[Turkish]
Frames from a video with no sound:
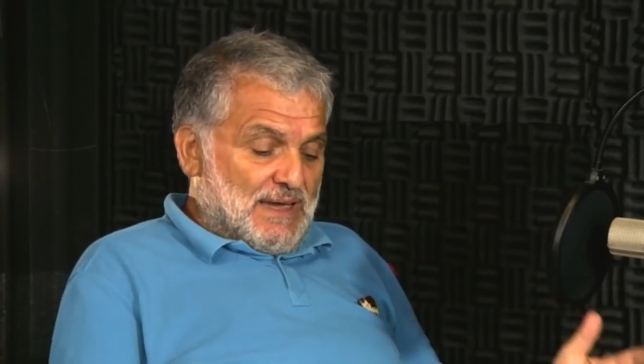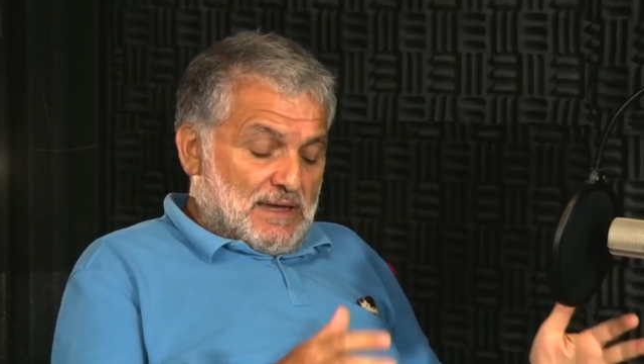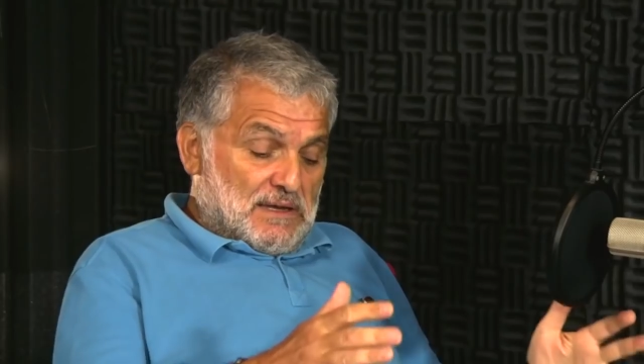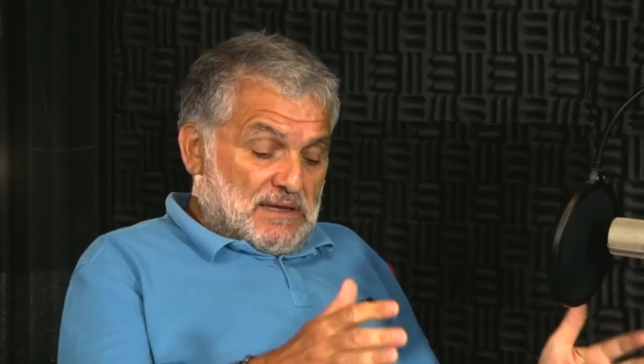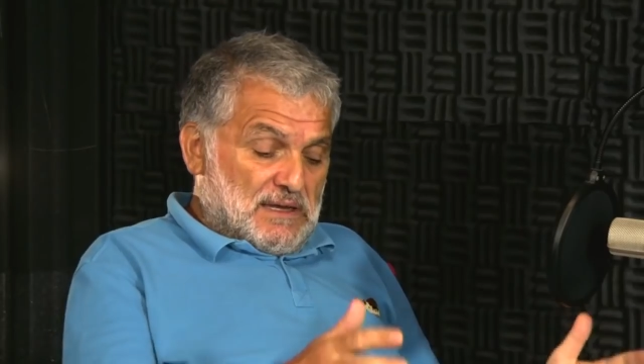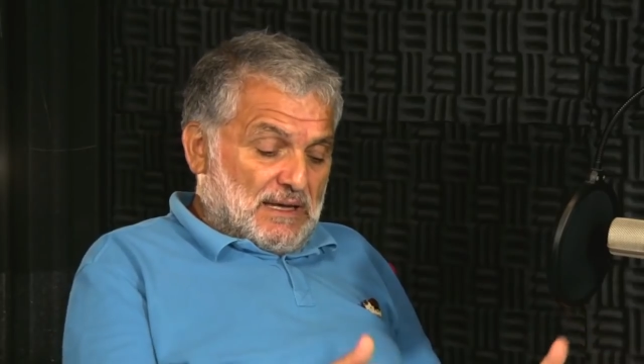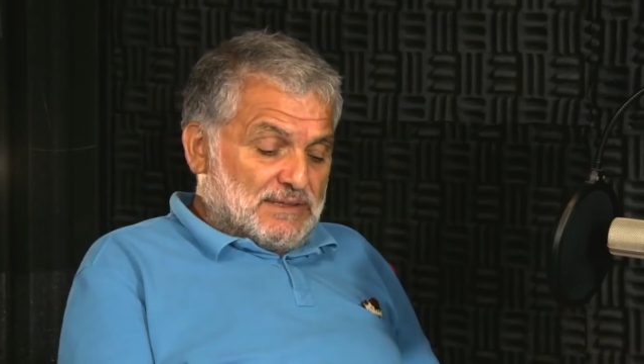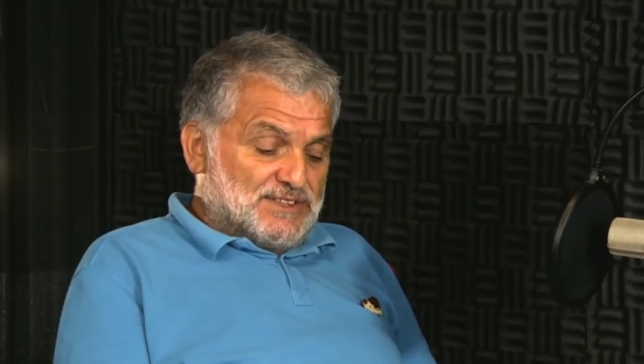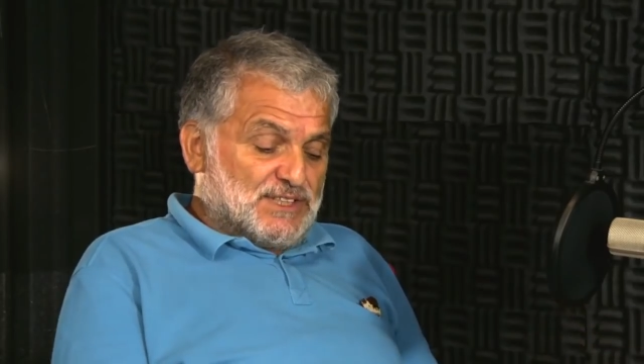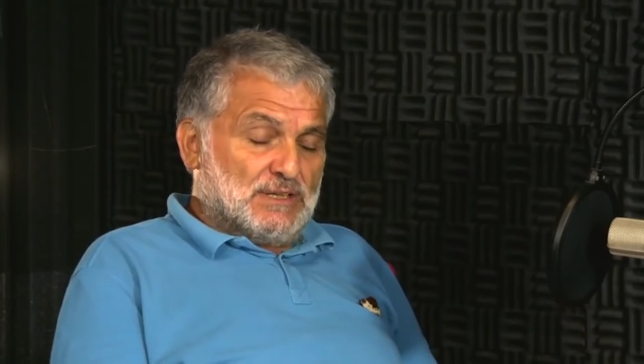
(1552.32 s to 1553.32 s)
ve
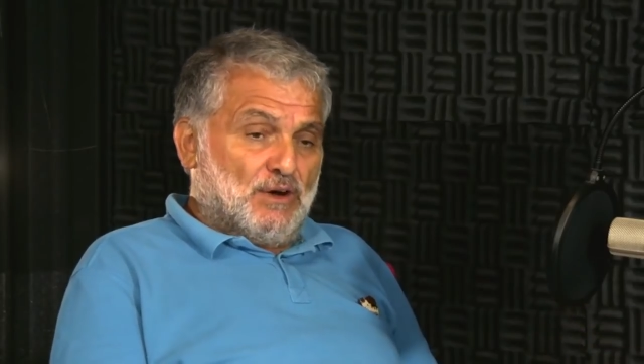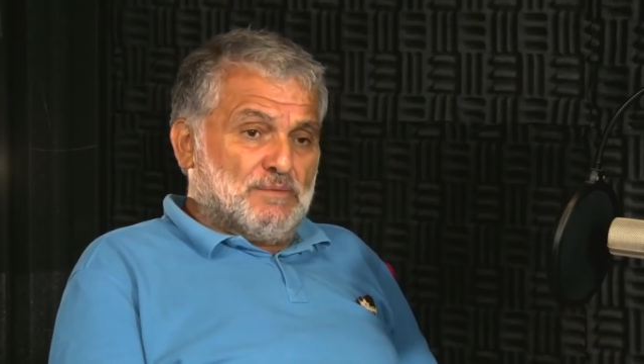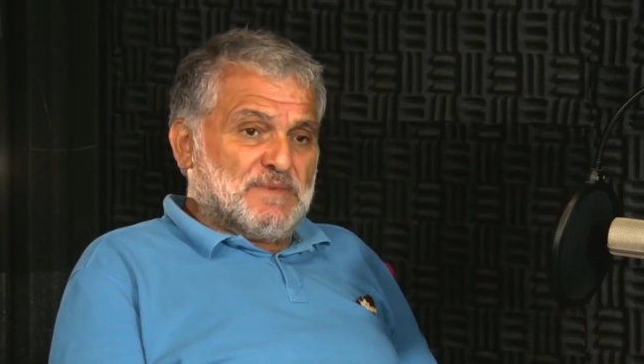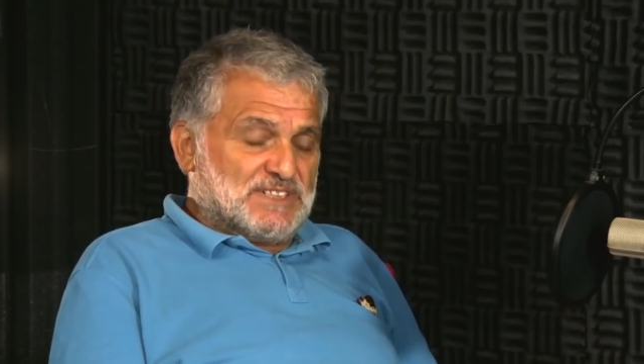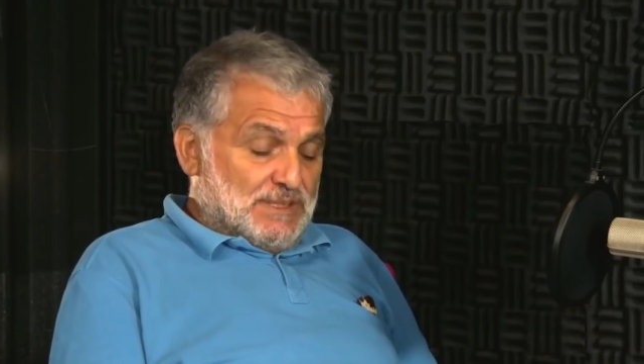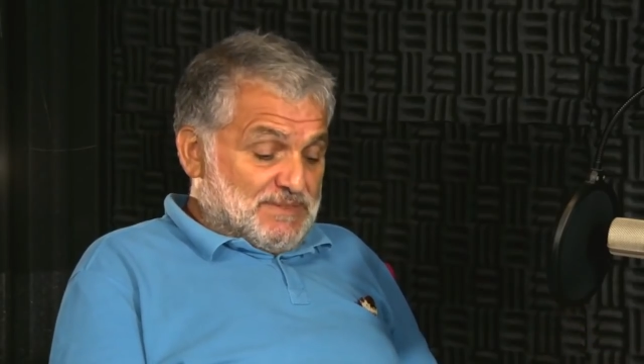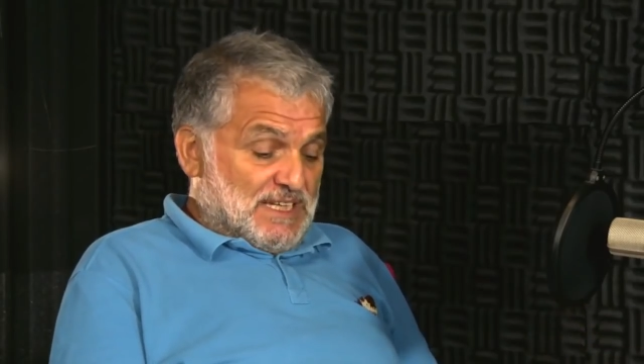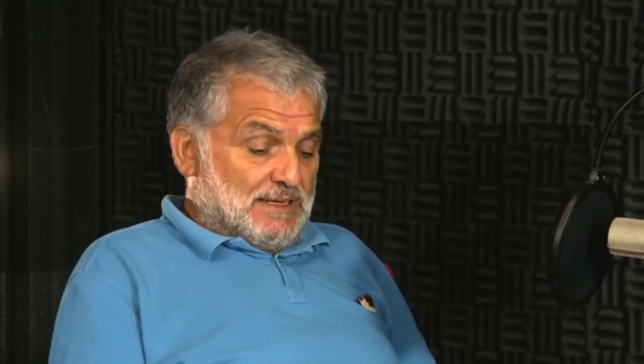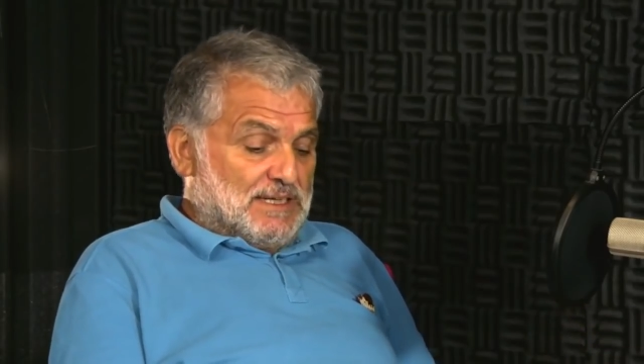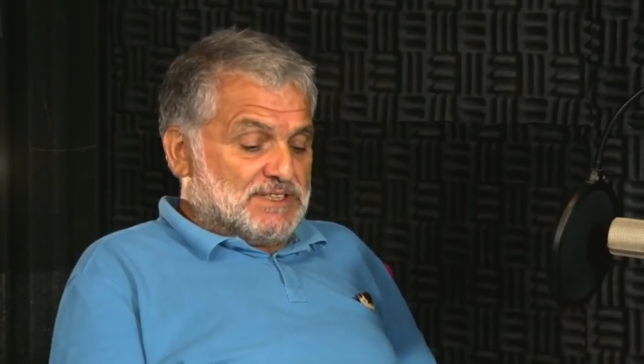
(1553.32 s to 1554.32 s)
yaklaşık
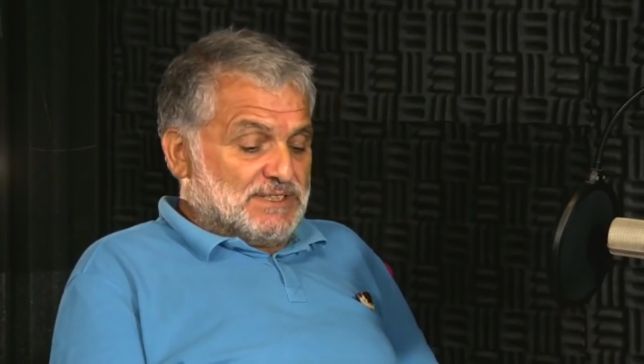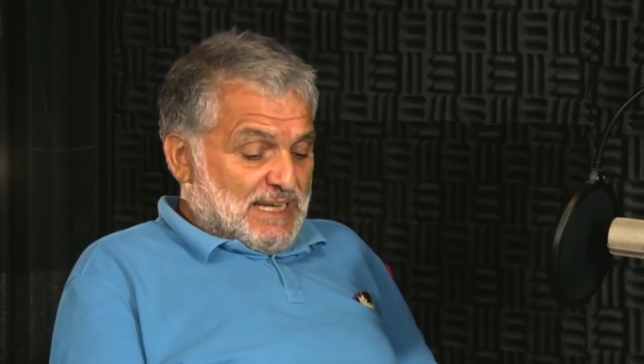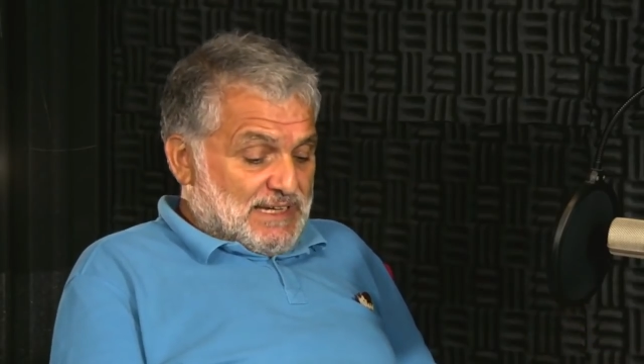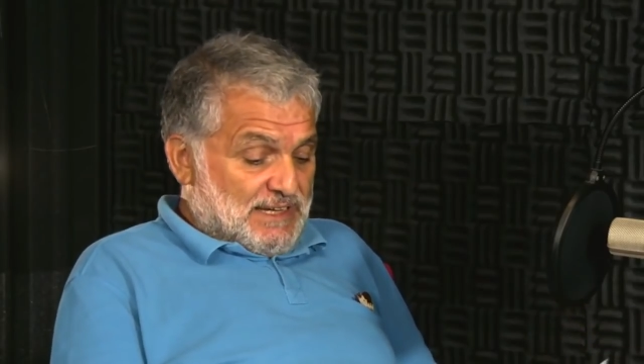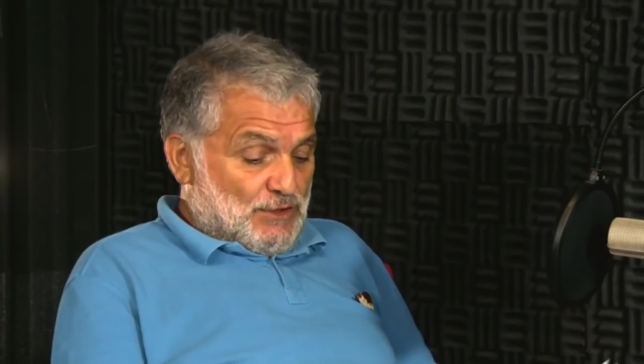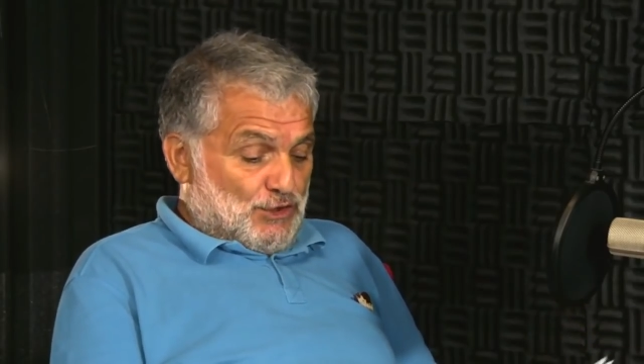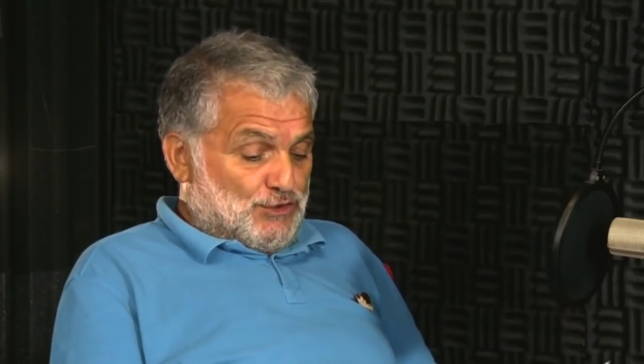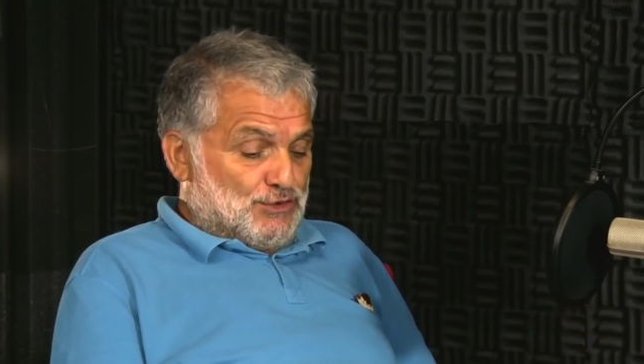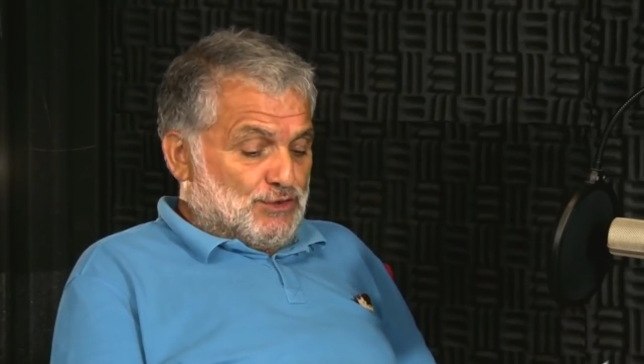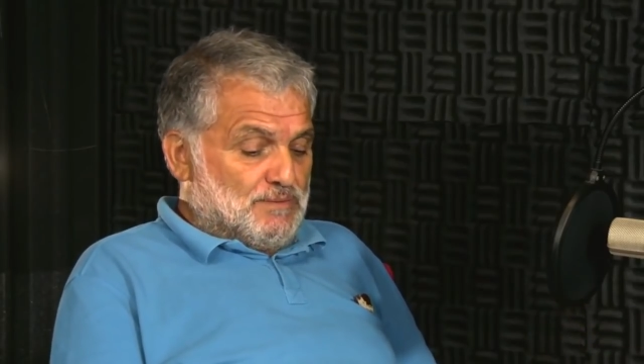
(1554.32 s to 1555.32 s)
15-20 dakika içinde yayına
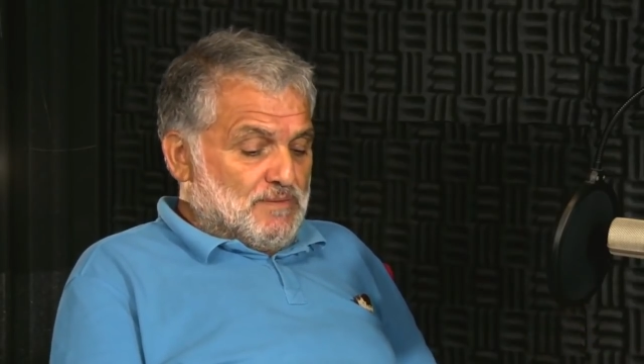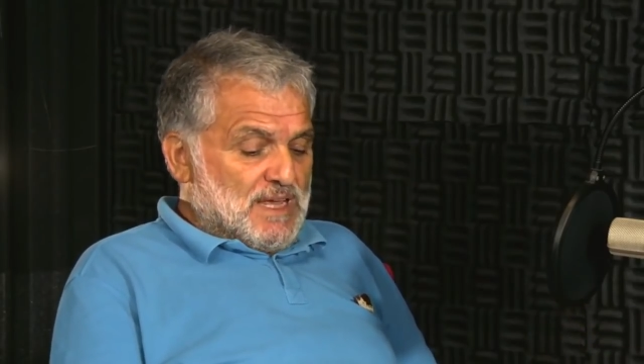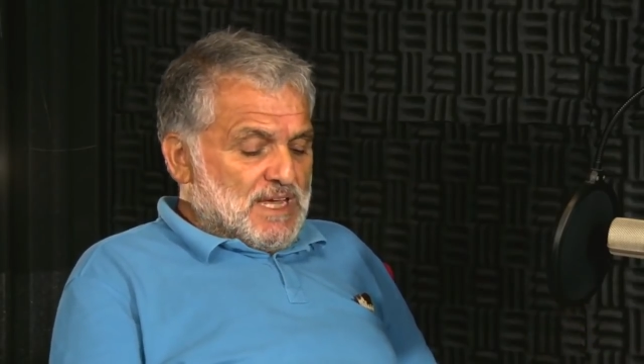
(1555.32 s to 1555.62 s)
oturdum.